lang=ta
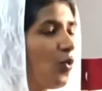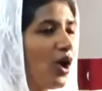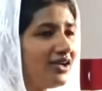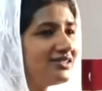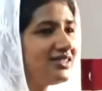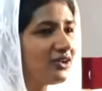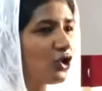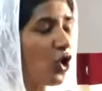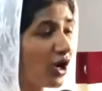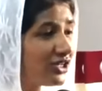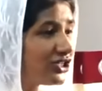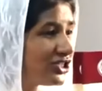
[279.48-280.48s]
இஸ் தட்
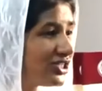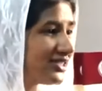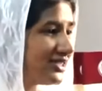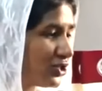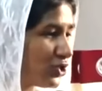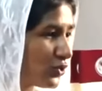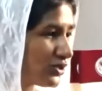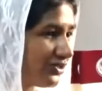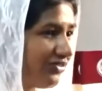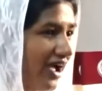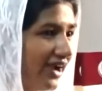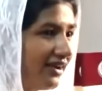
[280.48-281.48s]
கான்சியஸ் தட் ஜோசப்
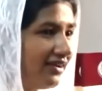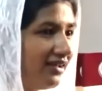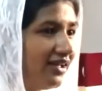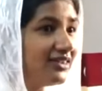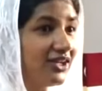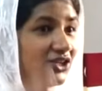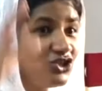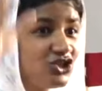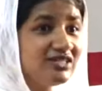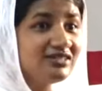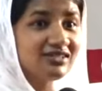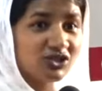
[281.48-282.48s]
ஹேட் தட்
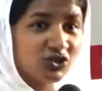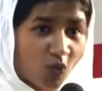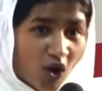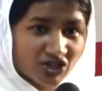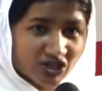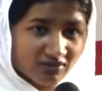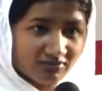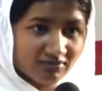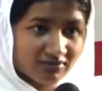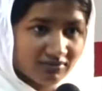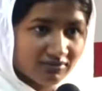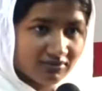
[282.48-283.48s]
ஜீசஸ் இஸ் வாட்சிங்
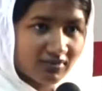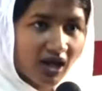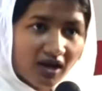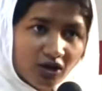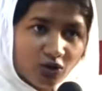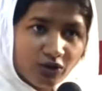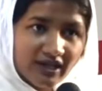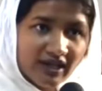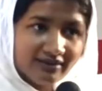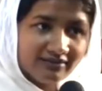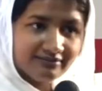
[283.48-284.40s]
அலலூயா